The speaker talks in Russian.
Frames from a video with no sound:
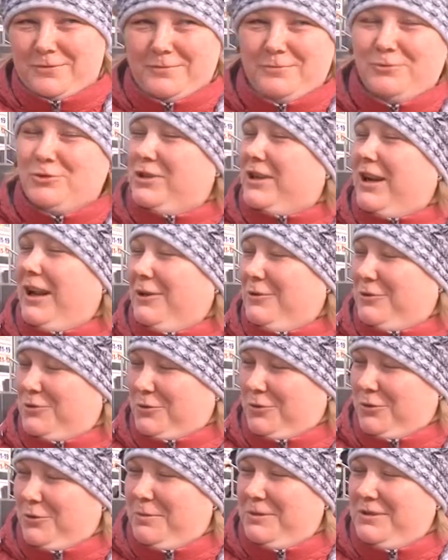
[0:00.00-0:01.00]
Музыкальную
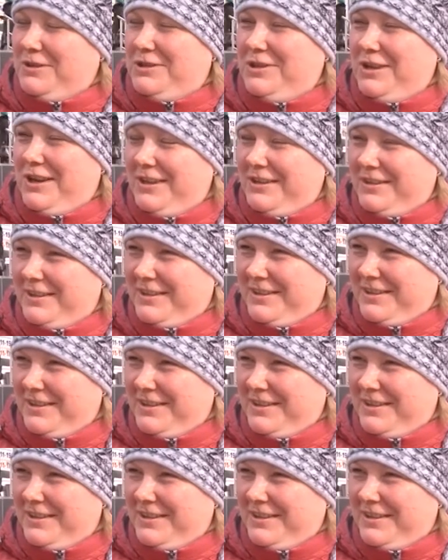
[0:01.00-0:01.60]
школу посещает.